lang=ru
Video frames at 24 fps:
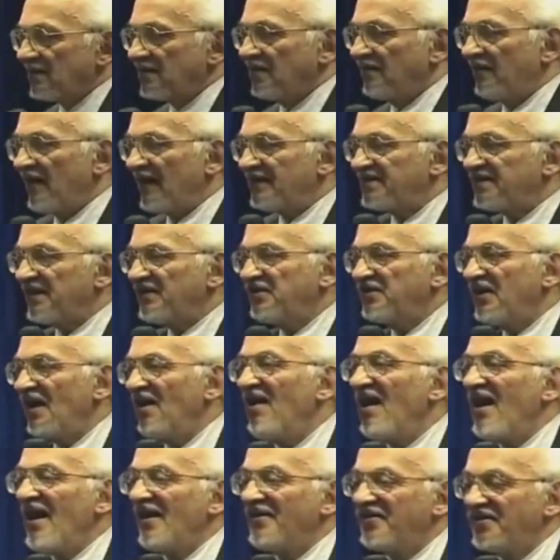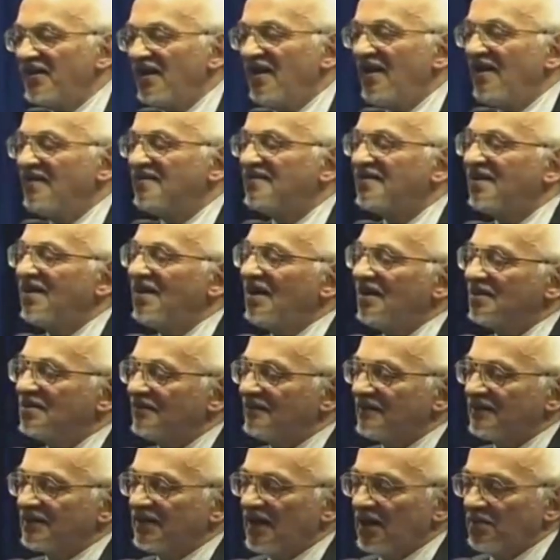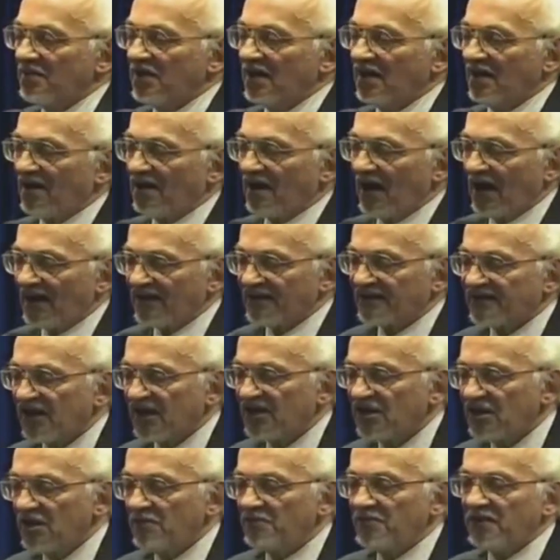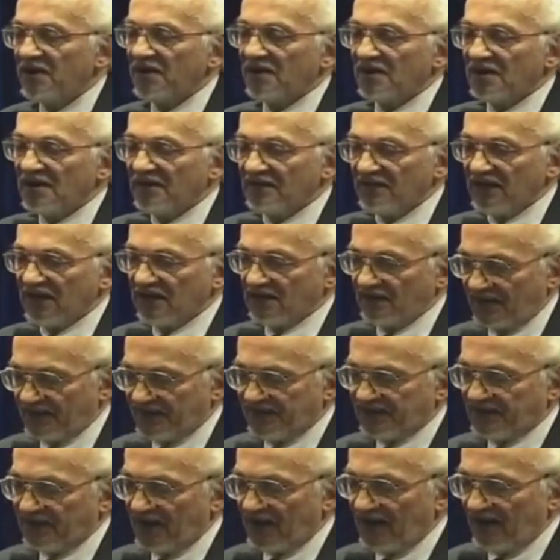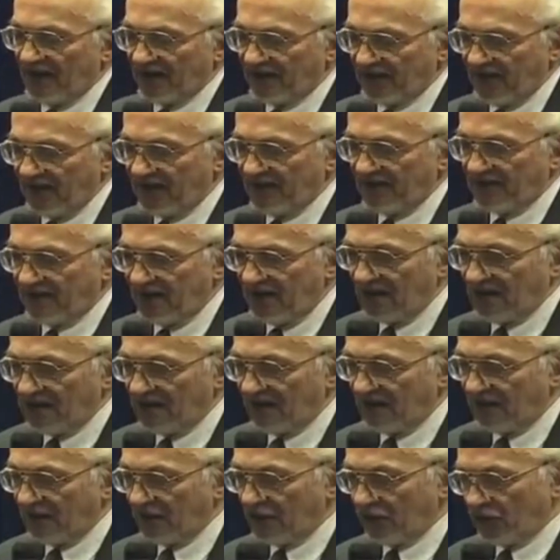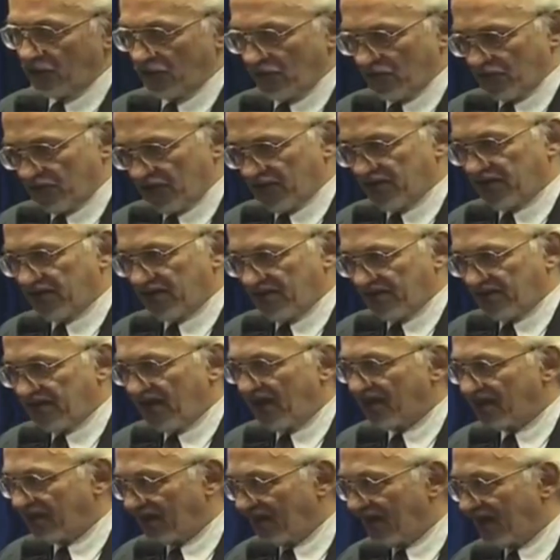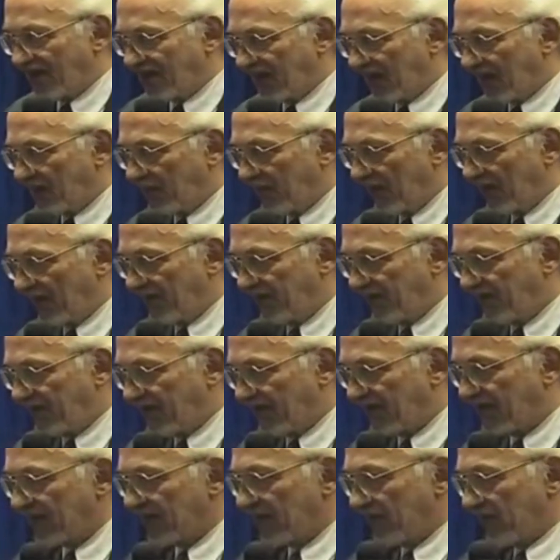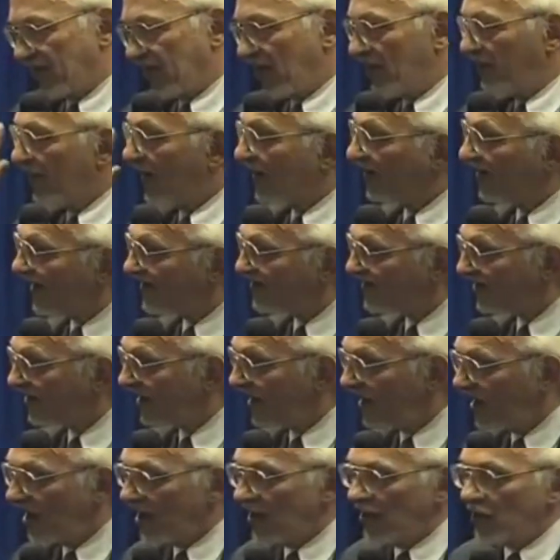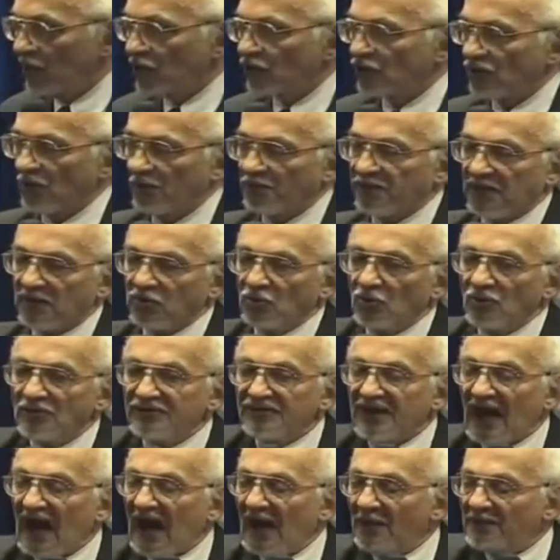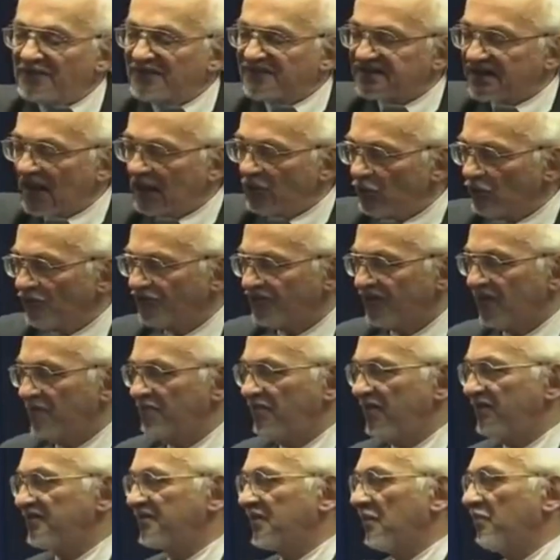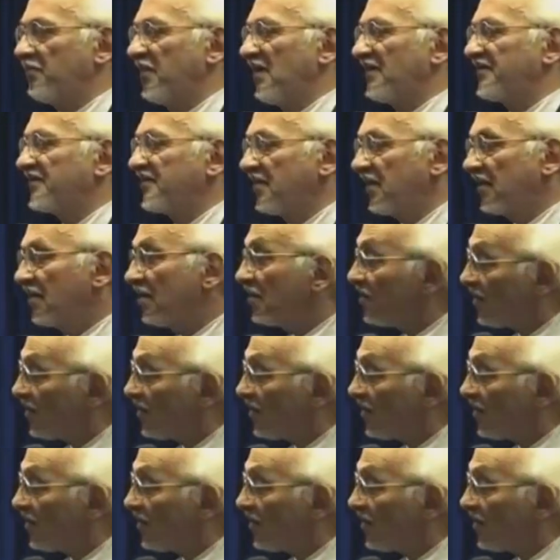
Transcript: 20-летние исследования американские, непрерывные 20-летние исследования, еще в 60-х годах были сделаны, было показано, что продукт абсолютно безопасный.